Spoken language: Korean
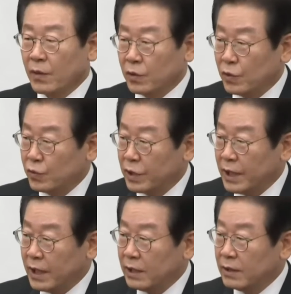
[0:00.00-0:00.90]
오늘
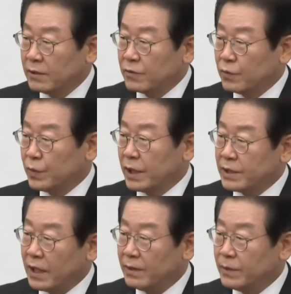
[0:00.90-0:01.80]
우리가 국민의
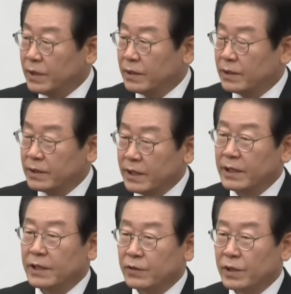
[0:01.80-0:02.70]
삶을
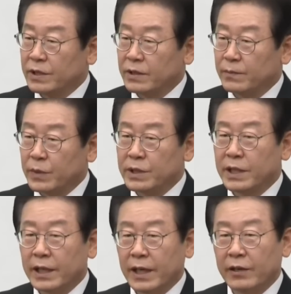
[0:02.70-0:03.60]
챙기기 위해서
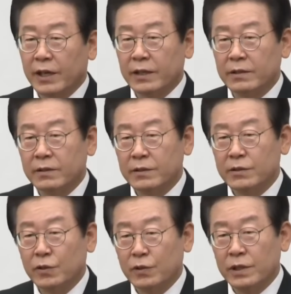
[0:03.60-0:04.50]
민생에 관한
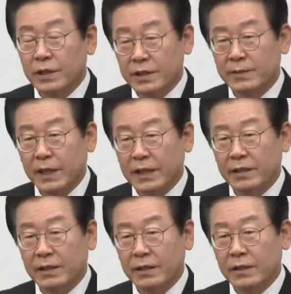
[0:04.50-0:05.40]
의총을
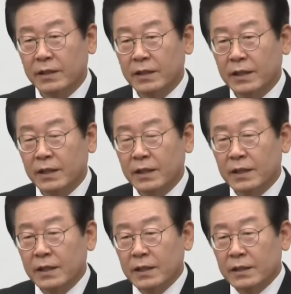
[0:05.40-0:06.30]
열지만
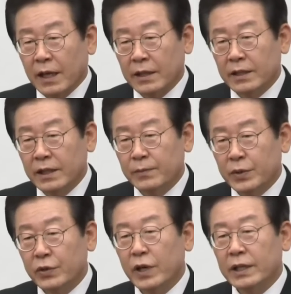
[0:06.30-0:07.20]
당연히
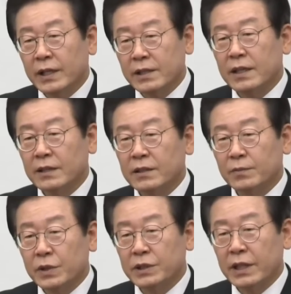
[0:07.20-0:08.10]
필요한
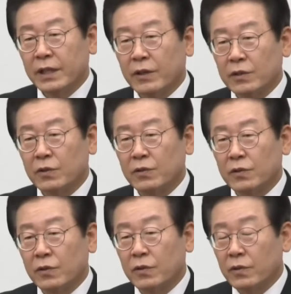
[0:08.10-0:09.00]
일상적 민생
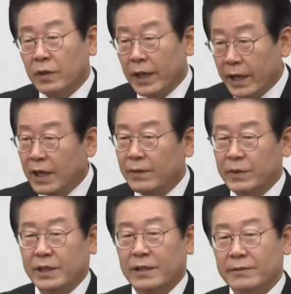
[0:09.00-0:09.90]
활동도 해야
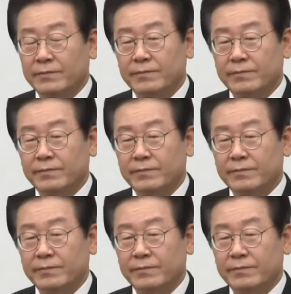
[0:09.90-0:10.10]
합니다.